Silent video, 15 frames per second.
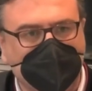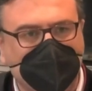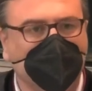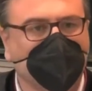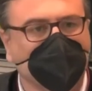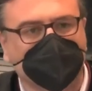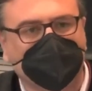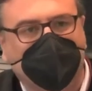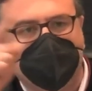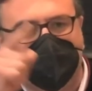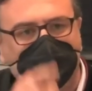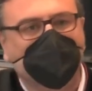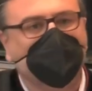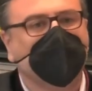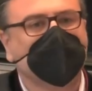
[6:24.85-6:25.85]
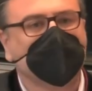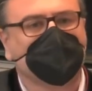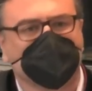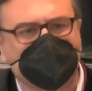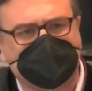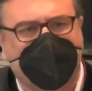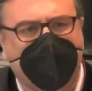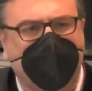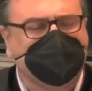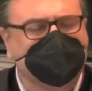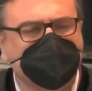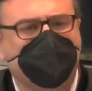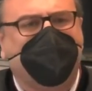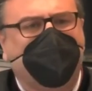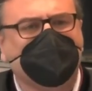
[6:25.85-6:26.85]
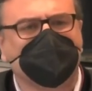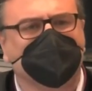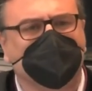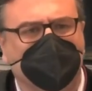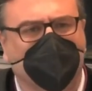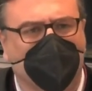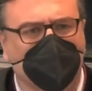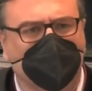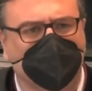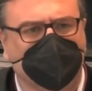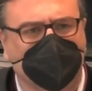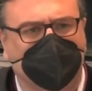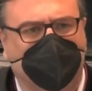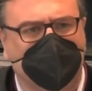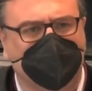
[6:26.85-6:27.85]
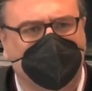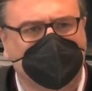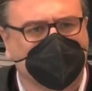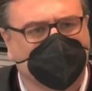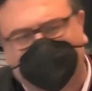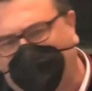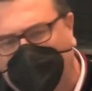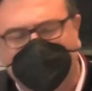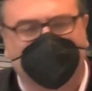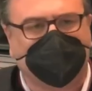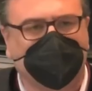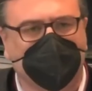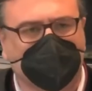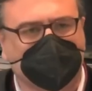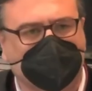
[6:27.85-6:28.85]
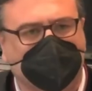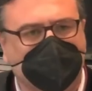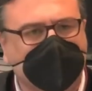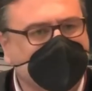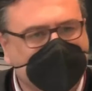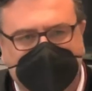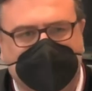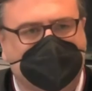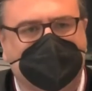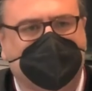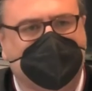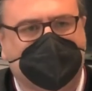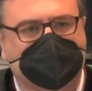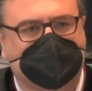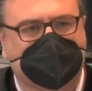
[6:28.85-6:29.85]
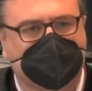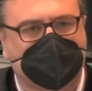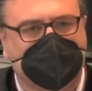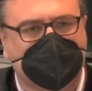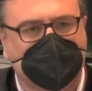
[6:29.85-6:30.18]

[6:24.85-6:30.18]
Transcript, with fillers: und beim Sozialen 8 Millionen für die Anpassung der Wohnbaupunkte nicht drinnen sind.